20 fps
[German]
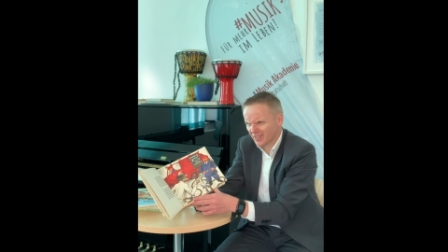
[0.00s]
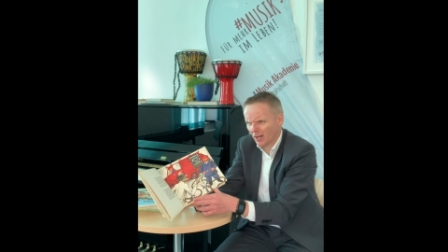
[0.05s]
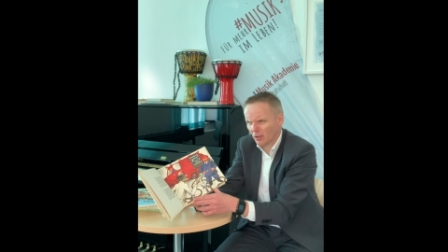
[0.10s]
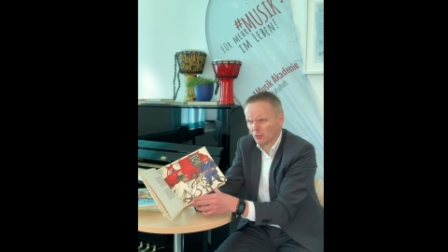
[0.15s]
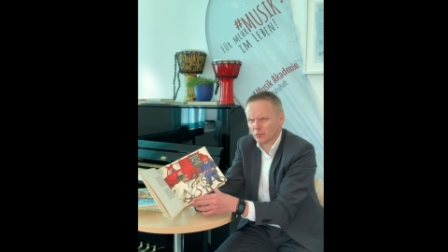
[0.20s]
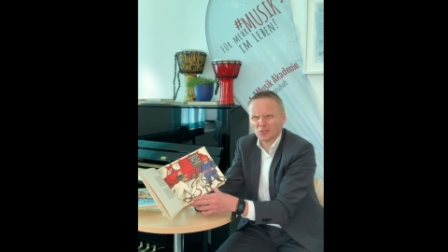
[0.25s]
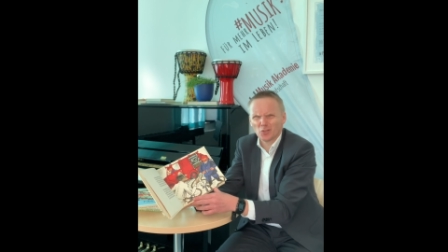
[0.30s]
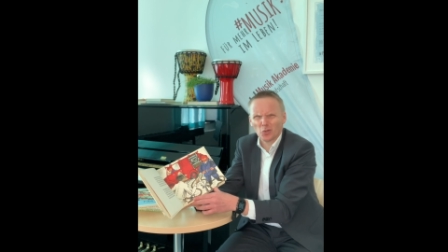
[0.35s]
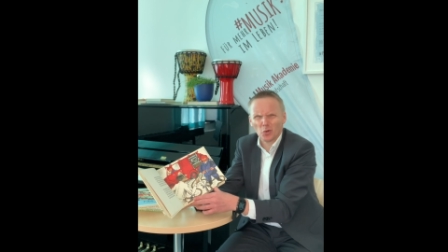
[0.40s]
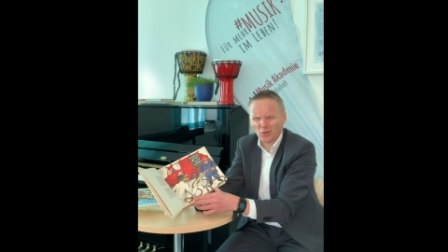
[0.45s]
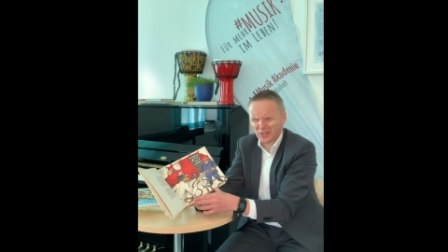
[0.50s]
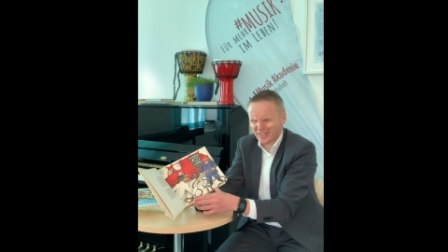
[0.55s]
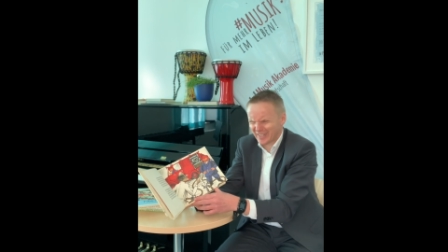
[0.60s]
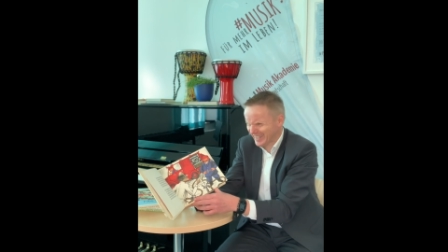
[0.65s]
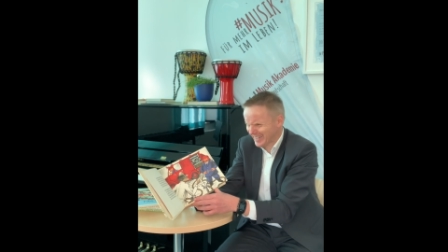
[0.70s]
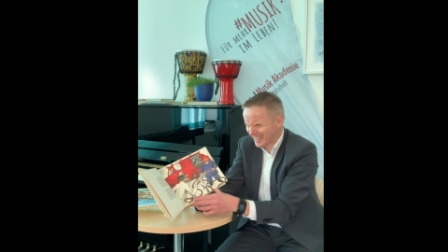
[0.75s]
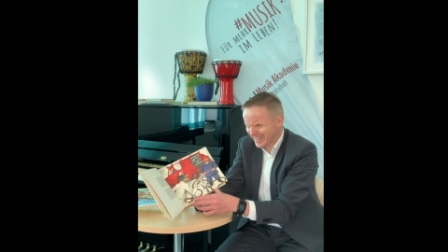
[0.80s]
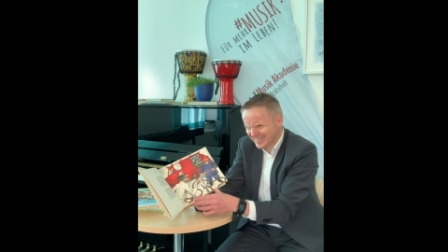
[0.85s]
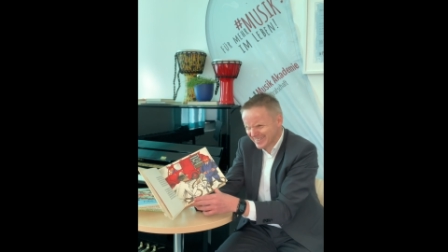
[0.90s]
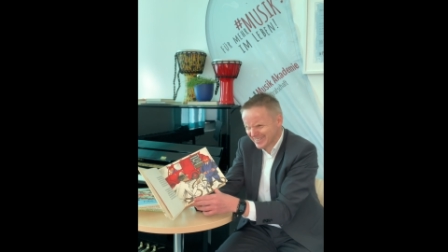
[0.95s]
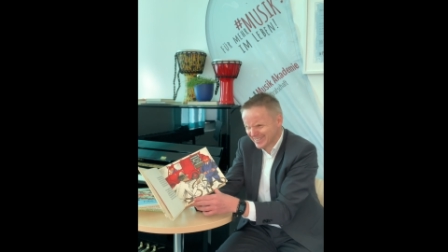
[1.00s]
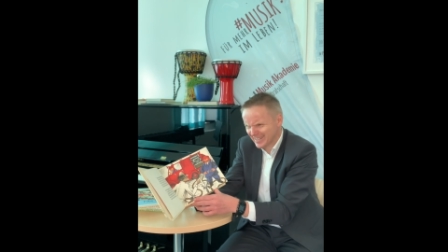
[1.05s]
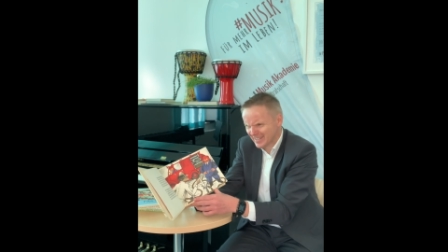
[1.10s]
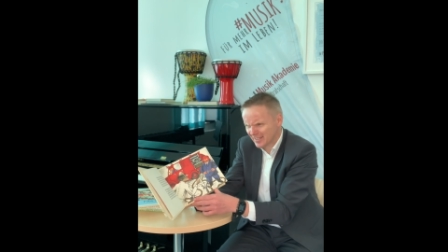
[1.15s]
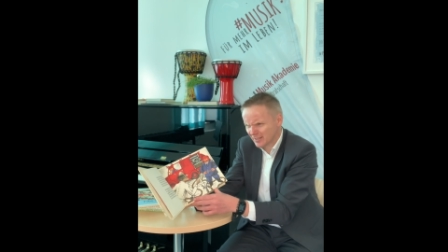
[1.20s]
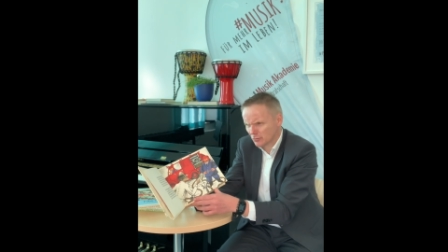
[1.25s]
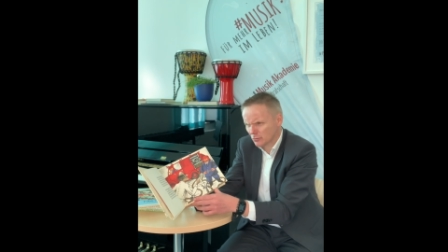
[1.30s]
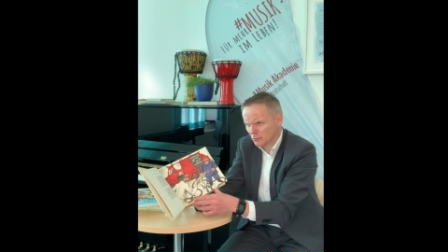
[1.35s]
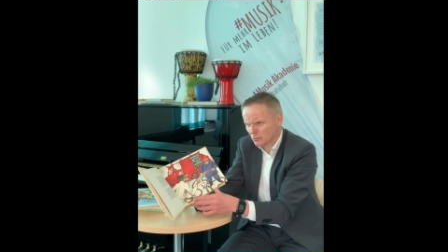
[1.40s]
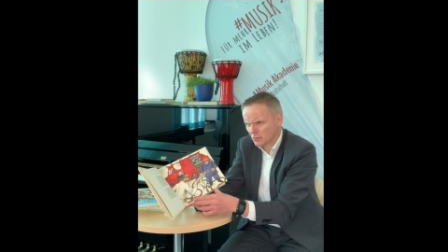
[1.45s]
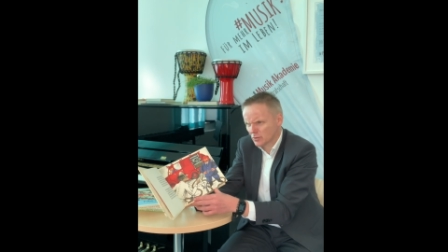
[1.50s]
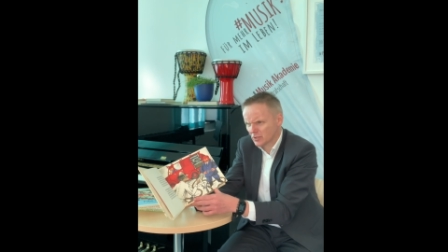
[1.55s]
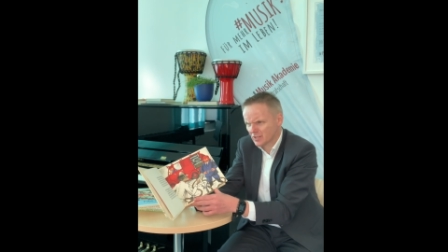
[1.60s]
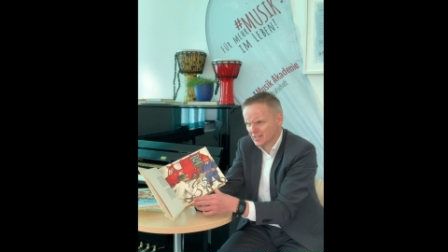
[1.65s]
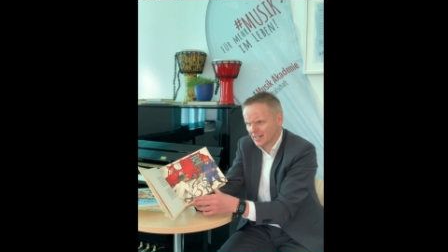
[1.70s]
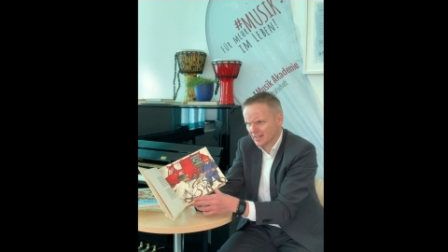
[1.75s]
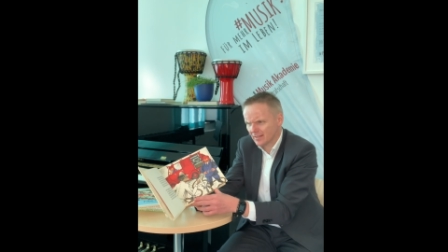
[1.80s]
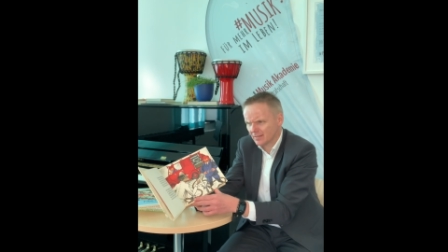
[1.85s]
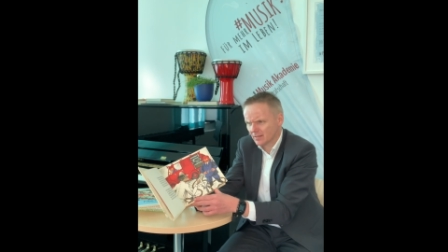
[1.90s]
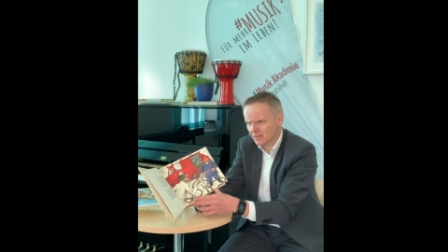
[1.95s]
Haus so grässlich zu
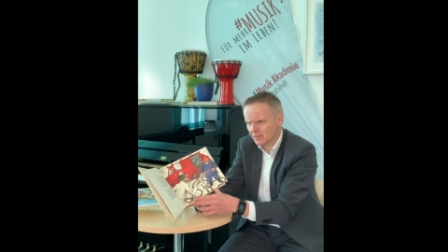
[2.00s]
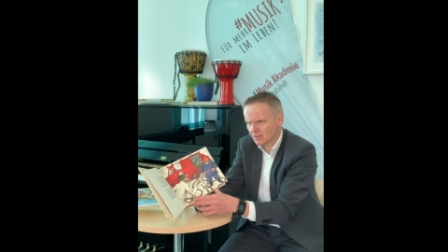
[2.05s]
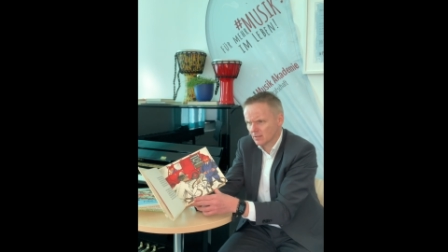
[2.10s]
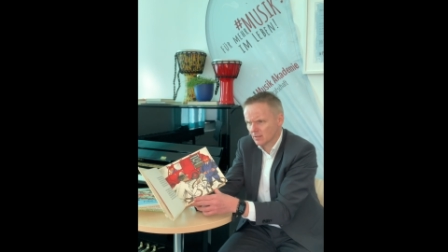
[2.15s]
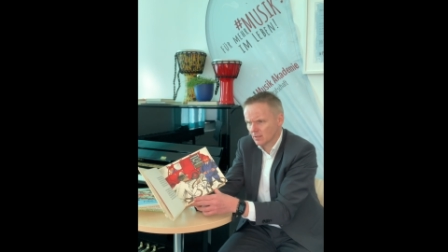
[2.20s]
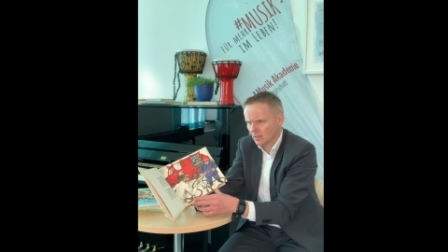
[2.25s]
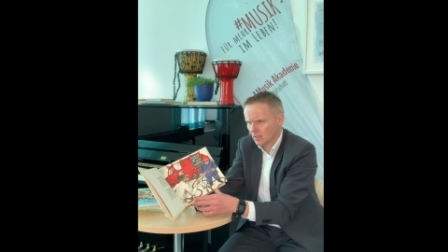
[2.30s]
durchnässen?